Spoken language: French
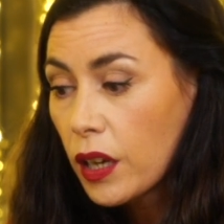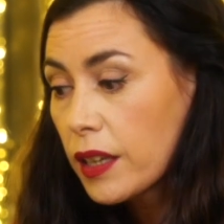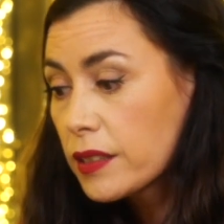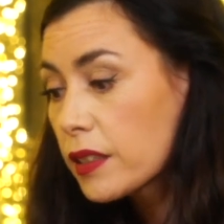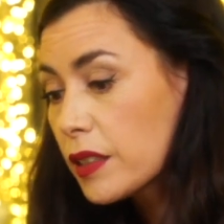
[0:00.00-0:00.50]
à
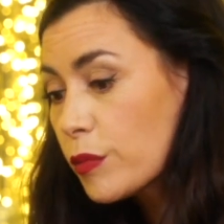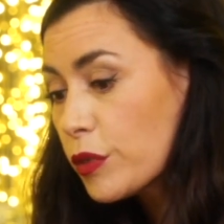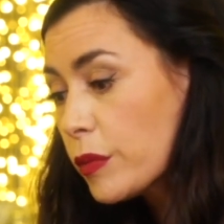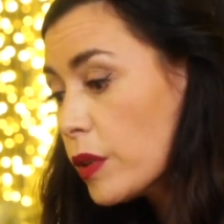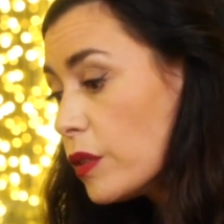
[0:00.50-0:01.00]
certains
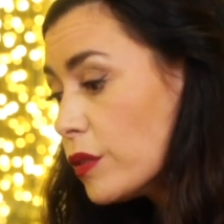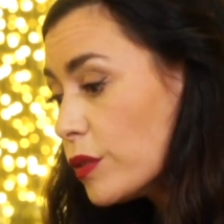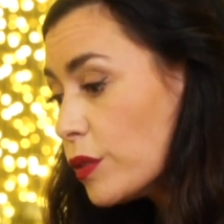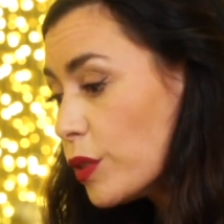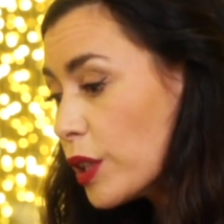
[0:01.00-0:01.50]
moments,
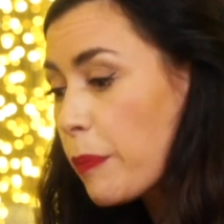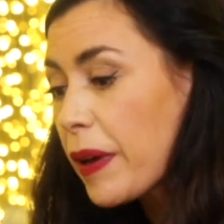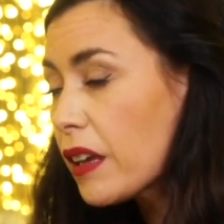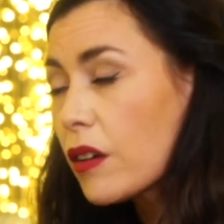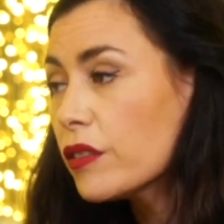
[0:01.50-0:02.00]
euh, on n'a
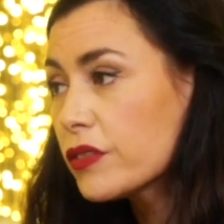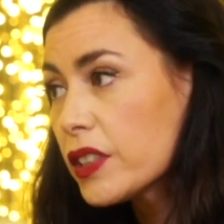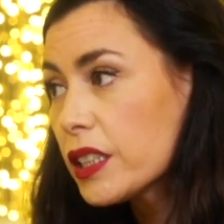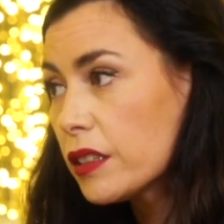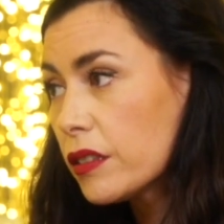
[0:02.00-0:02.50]
pas
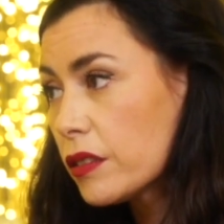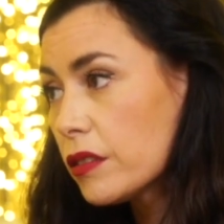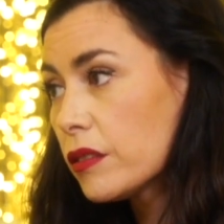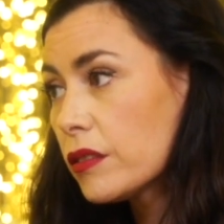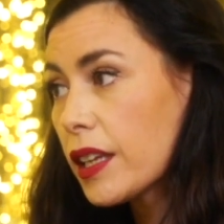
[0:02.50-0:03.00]
envie
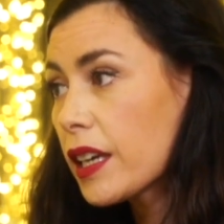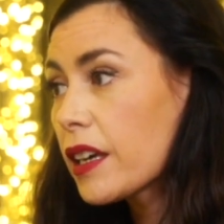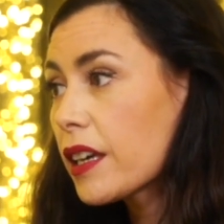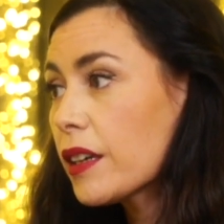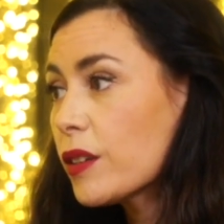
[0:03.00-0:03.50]

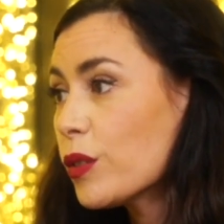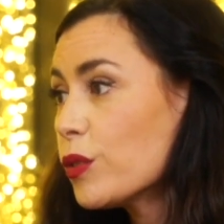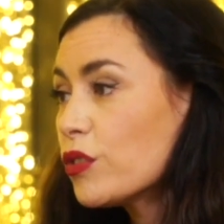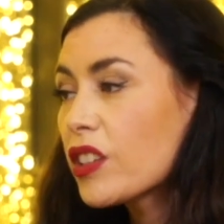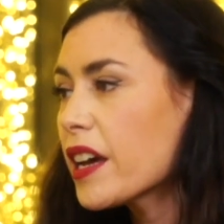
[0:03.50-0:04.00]
d'écrire euh,
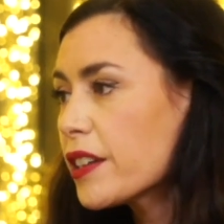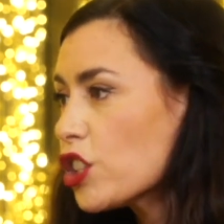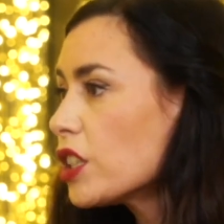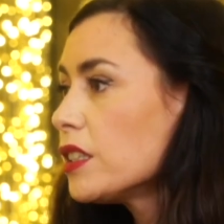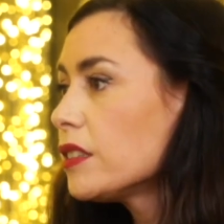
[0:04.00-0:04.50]
une
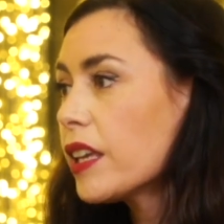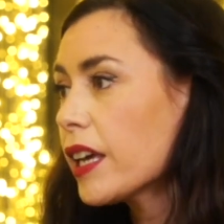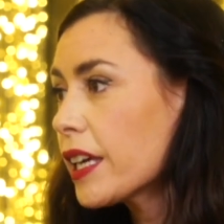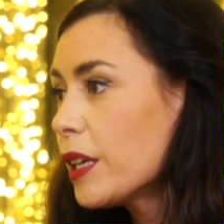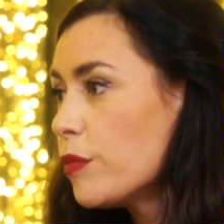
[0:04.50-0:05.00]
tragédie
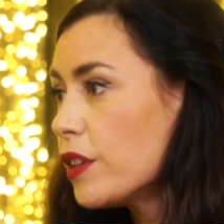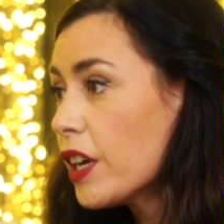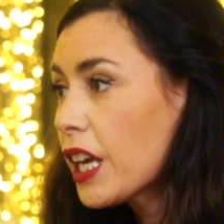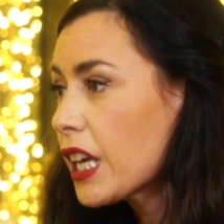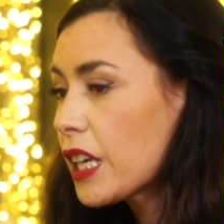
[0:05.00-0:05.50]
terrible
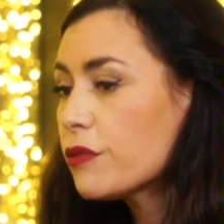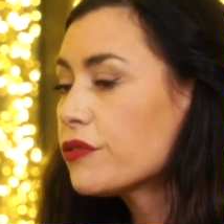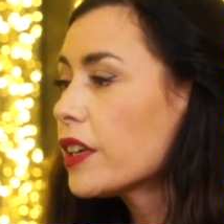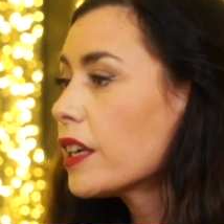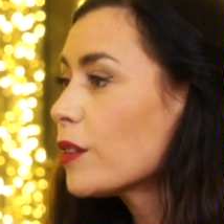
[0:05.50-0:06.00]
qui
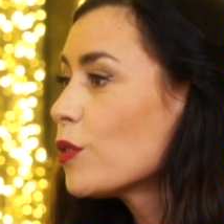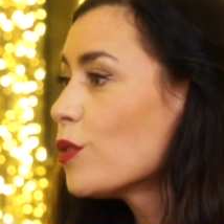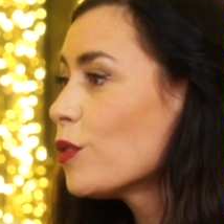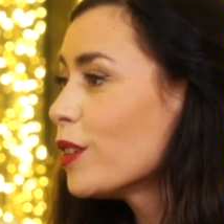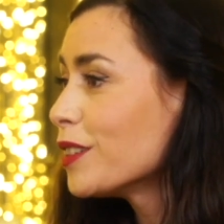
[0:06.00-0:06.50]
fait
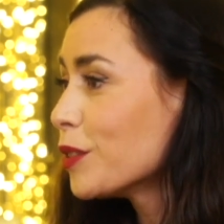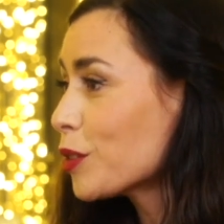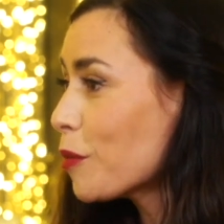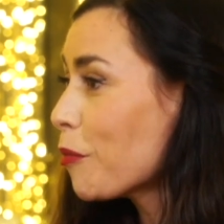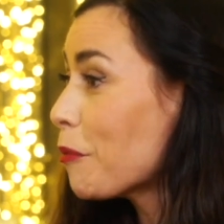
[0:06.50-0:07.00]
écho à
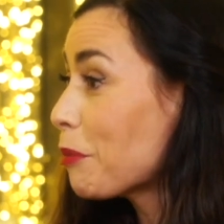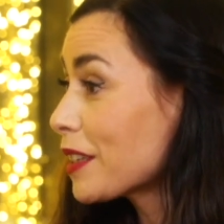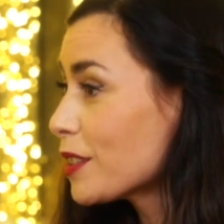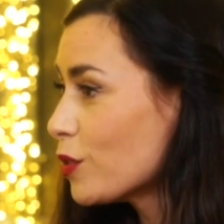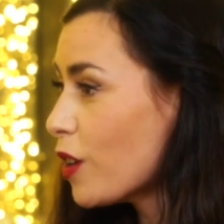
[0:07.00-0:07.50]
notre propre
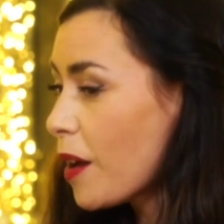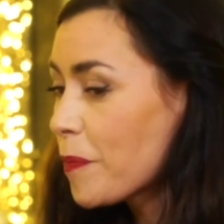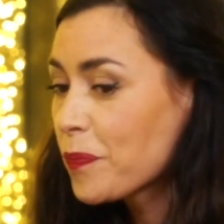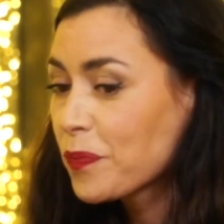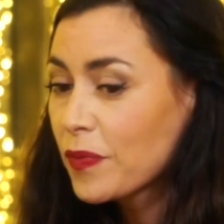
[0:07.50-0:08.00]
histoire.
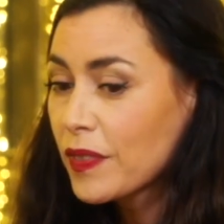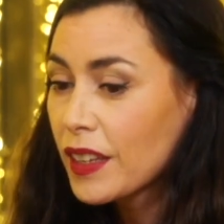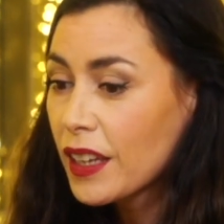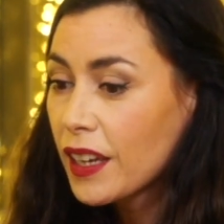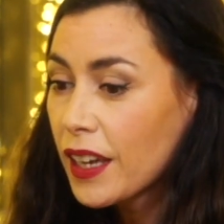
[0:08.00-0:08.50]

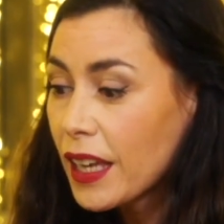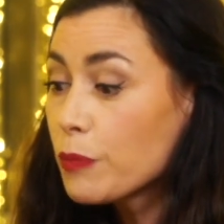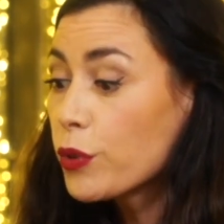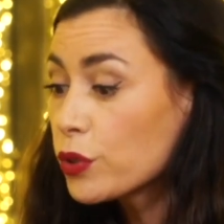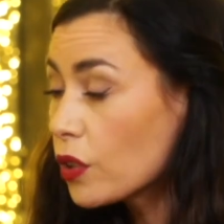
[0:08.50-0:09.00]
Et
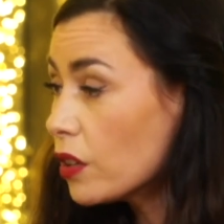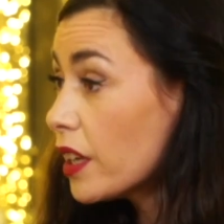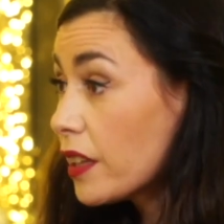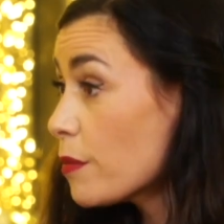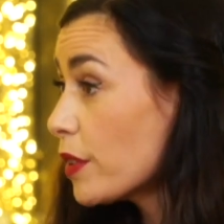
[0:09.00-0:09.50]
pourtant, la
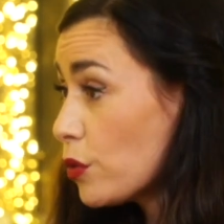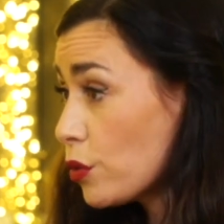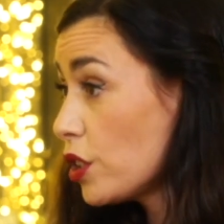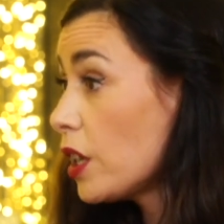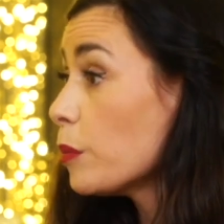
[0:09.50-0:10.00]

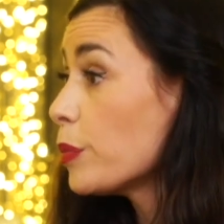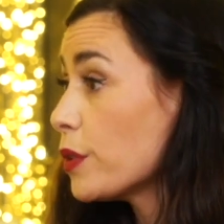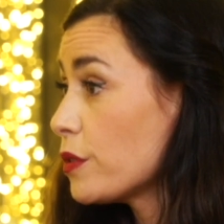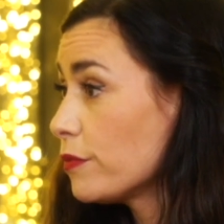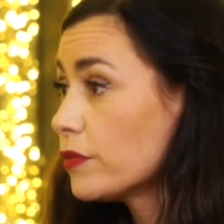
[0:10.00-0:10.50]
dramaturgie
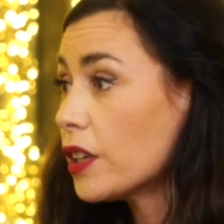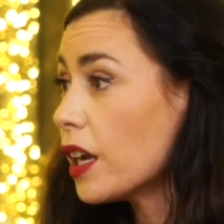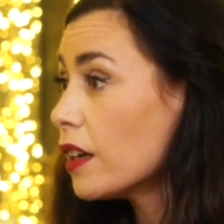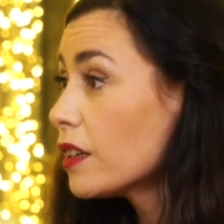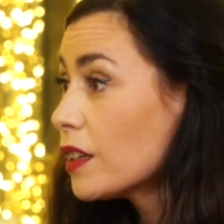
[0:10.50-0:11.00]
l'impose.
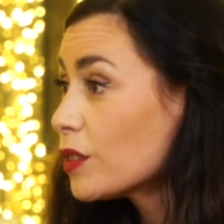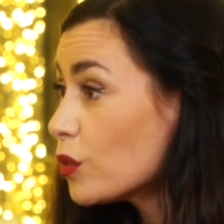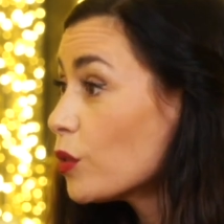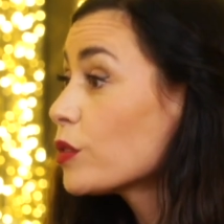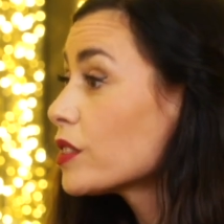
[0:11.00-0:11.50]
Voilà.
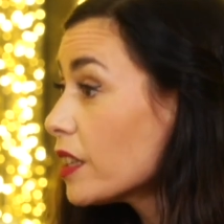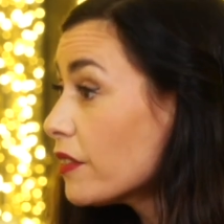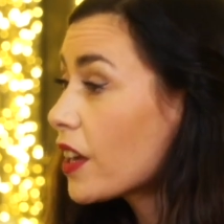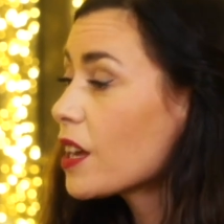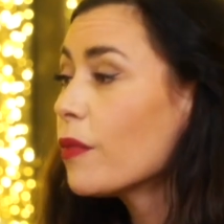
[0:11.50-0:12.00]
Donc c'est
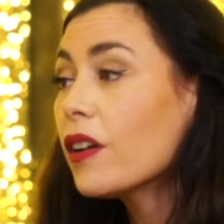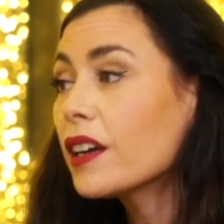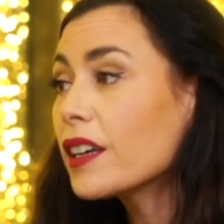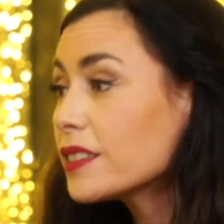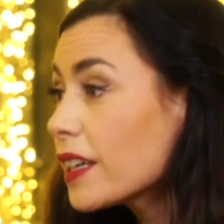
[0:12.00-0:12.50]
vraiment
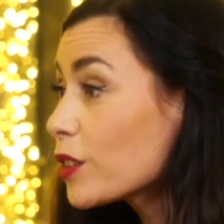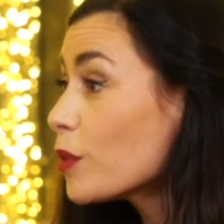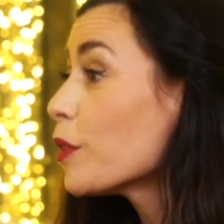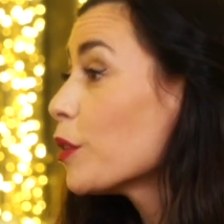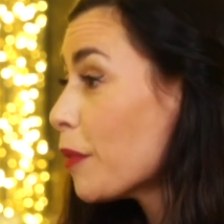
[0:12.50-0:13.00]

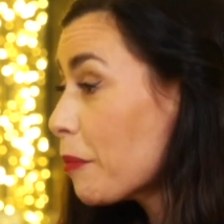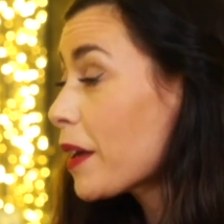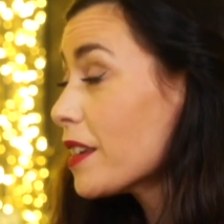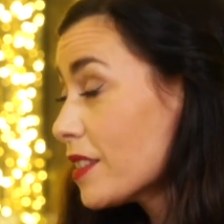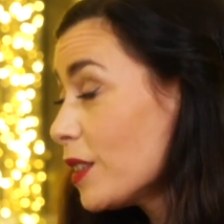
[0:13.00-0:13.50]
exactement le même
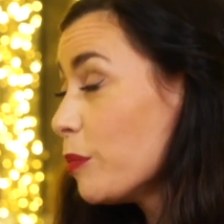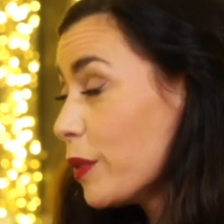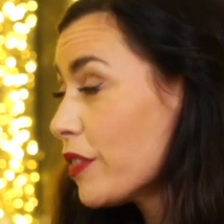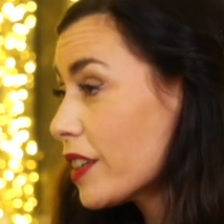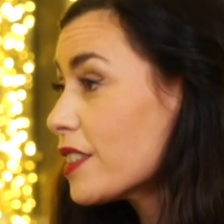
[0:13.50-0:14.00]
principe,
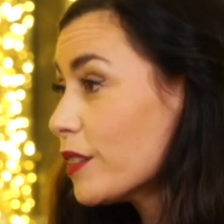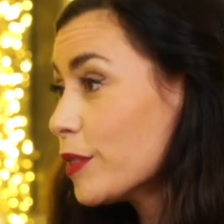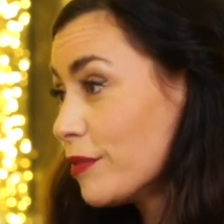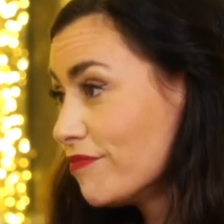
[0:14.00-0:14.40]
effectivement.